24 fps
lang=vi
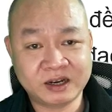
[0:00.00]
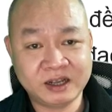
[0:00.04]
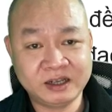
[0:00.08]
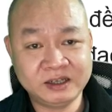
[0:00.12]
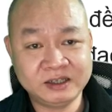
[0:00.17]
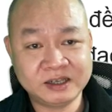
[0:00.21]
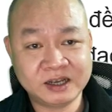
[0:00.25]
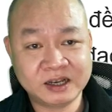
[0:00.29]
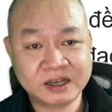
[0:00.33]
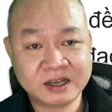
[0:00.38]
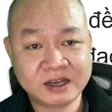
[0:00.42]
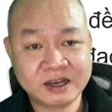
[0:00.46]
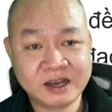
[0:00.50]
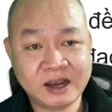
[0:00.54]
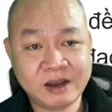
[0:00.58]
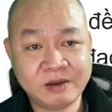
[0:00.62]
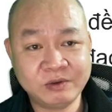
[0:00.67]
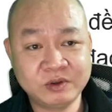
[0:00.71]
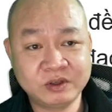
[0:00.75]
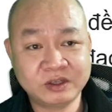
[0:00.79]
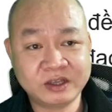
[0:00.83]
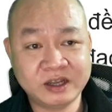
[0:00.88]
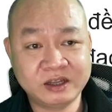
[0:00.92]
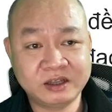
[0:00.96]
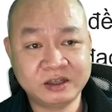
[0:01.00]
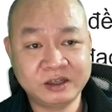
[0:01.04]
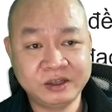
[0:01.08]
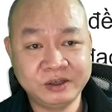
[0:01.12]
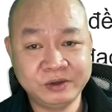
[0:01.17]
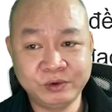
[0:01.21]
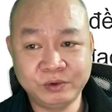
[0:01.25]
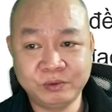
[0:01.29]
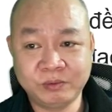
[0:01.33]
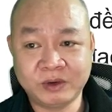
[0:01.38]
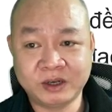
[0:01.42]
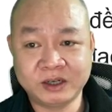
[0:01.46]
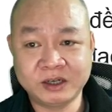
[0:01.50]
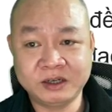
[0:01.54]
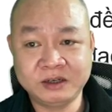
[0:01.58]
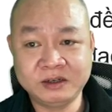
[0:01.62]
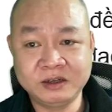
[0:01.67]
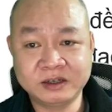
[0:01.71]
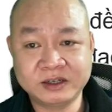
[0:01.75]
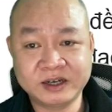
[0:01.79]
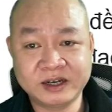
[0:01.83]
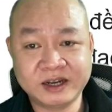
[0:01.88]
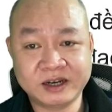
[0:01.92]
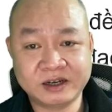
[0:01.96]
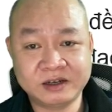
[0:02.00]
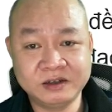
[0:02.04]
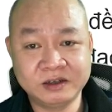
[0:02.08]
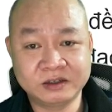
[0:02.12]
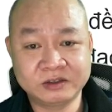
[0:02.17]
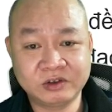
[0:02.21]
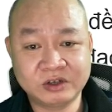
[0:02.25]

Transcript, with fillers: đánh giá cao những thành tựu mà đất nước đã đạt được